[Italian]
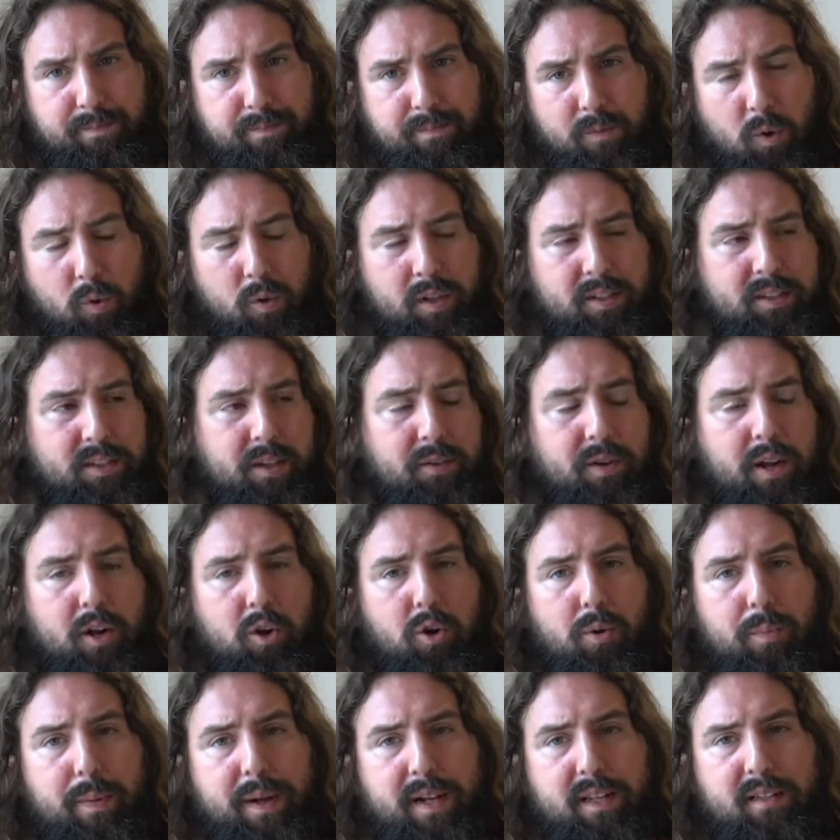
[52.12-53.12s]
Questa è una
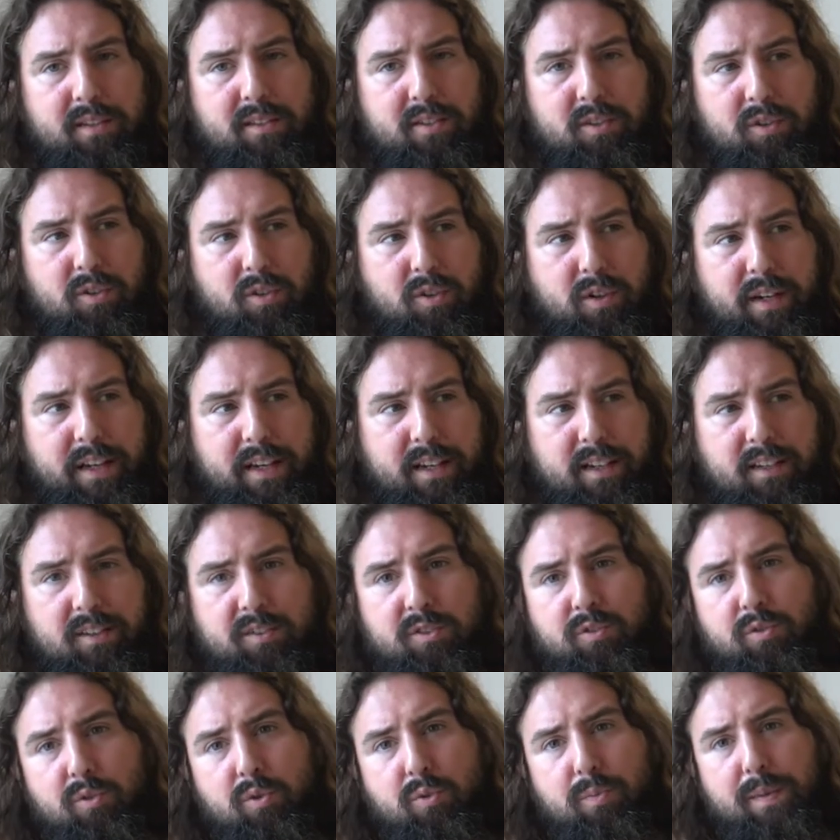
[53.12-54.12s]
cooperazione
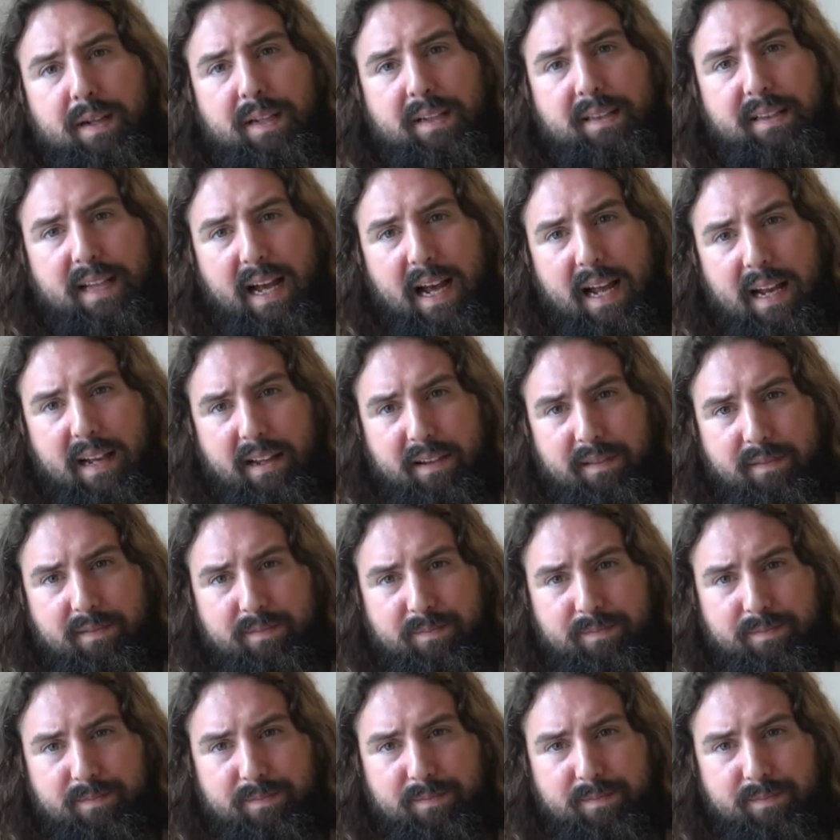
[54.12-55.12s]
strumentale,
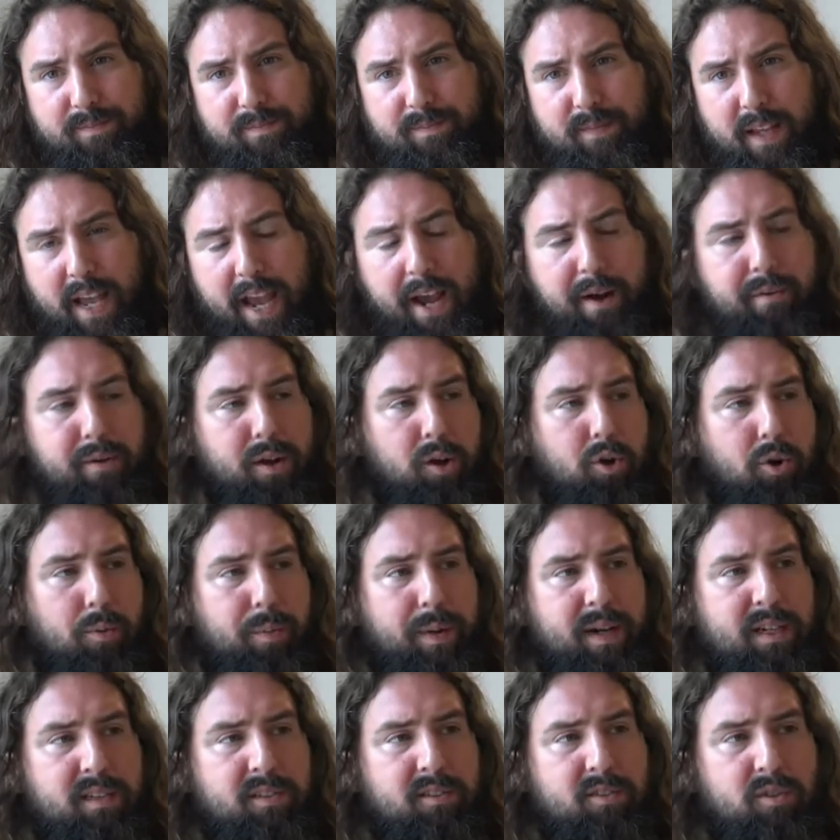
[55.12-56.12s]
è una
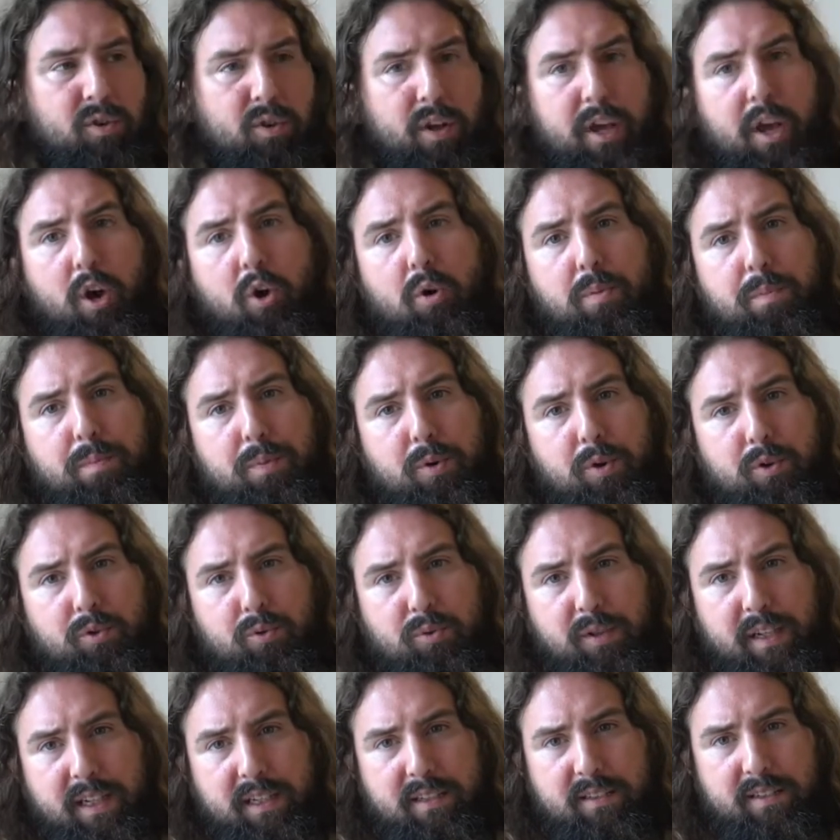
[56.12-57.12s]
cooperazione
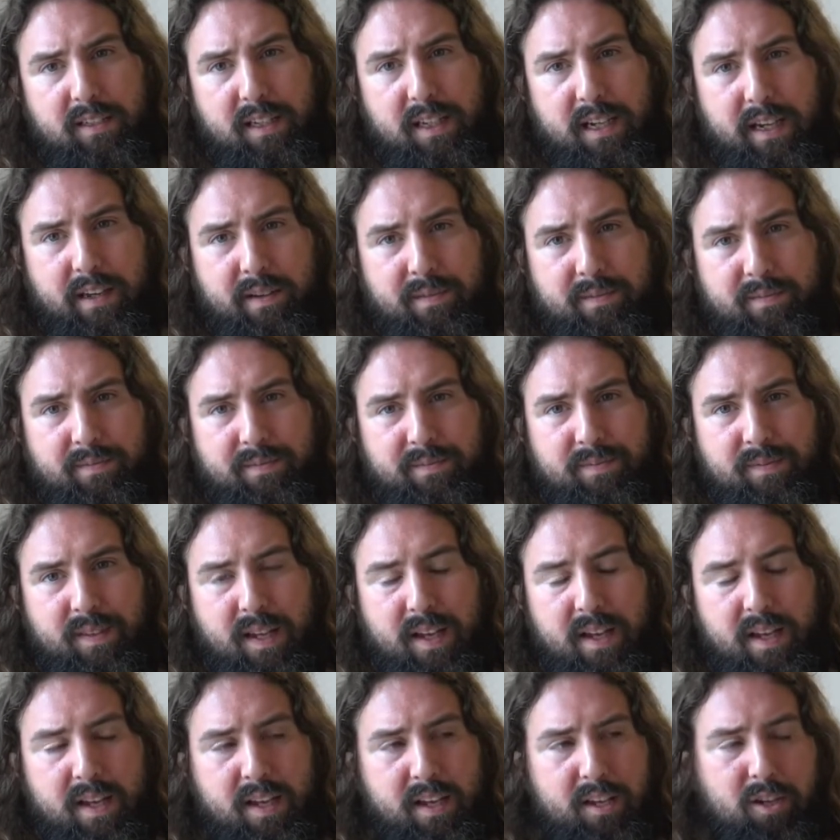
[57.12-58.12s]
opportunistica.
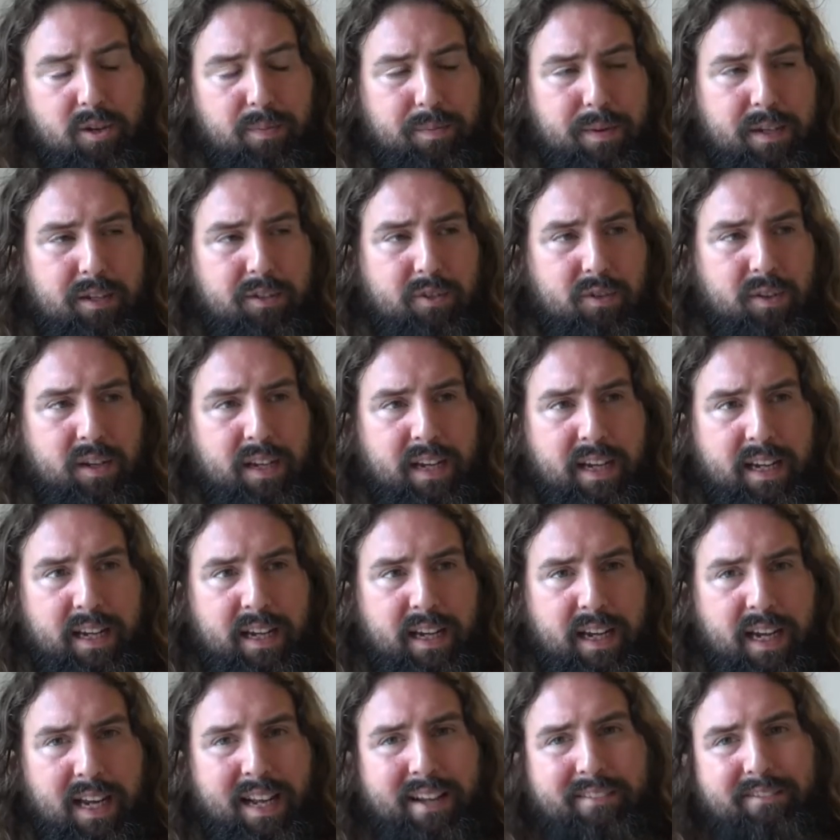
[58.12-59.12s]
Io penso
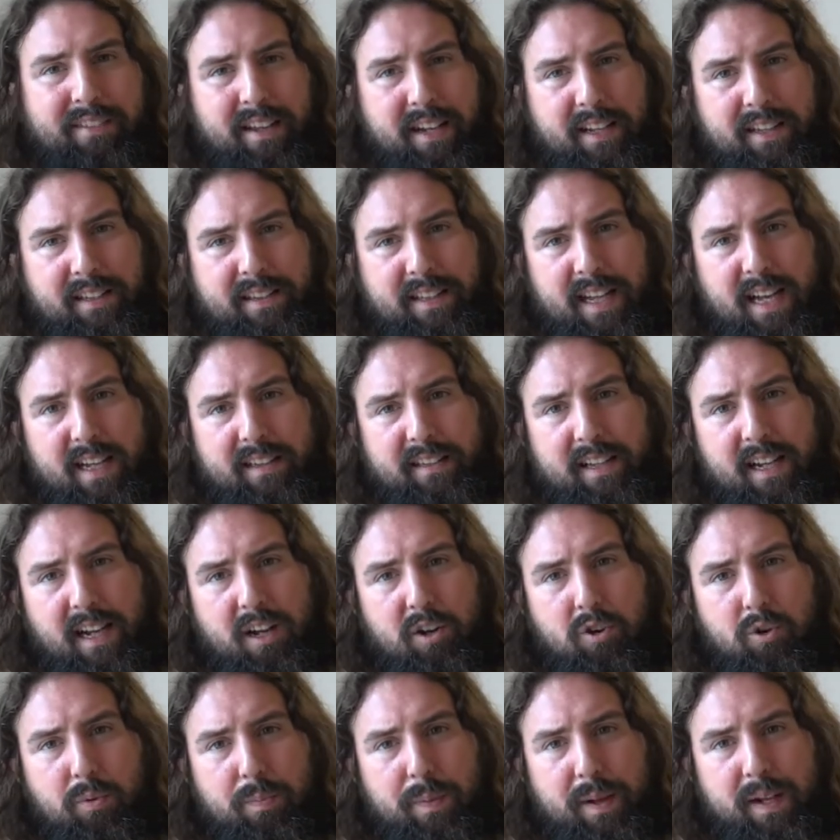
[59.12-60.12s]
che la verità della
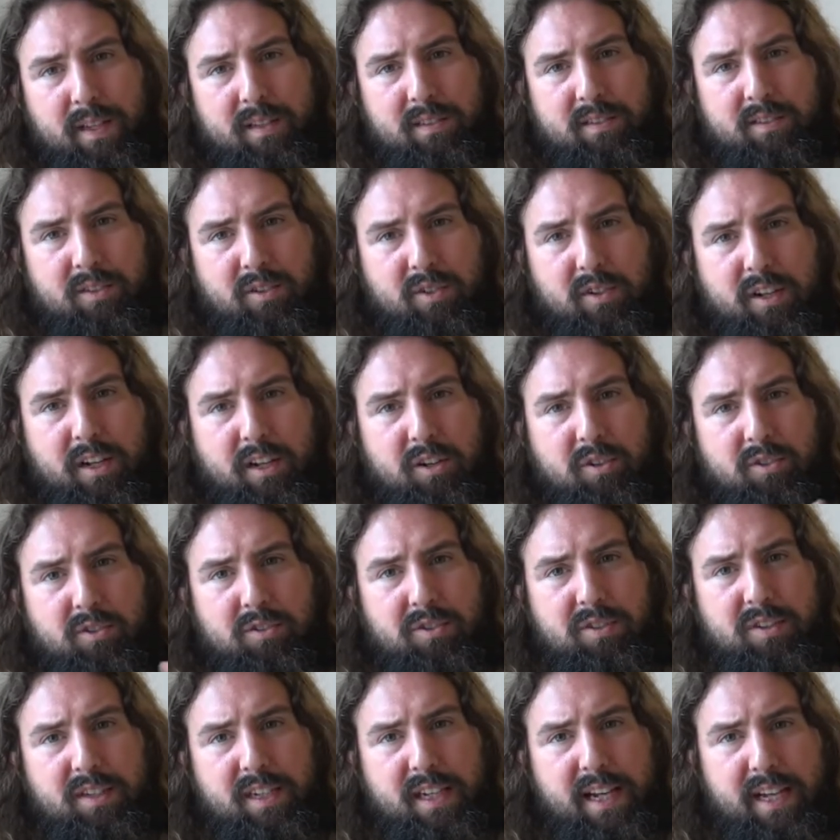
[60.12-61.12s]
cooperazione non
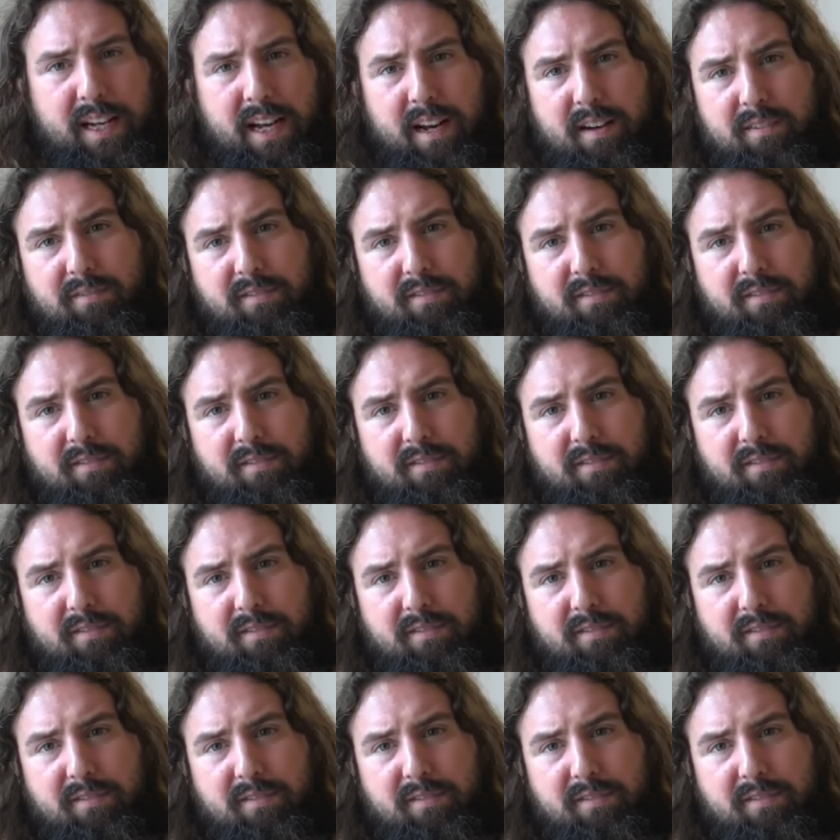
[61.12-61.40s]
sia nel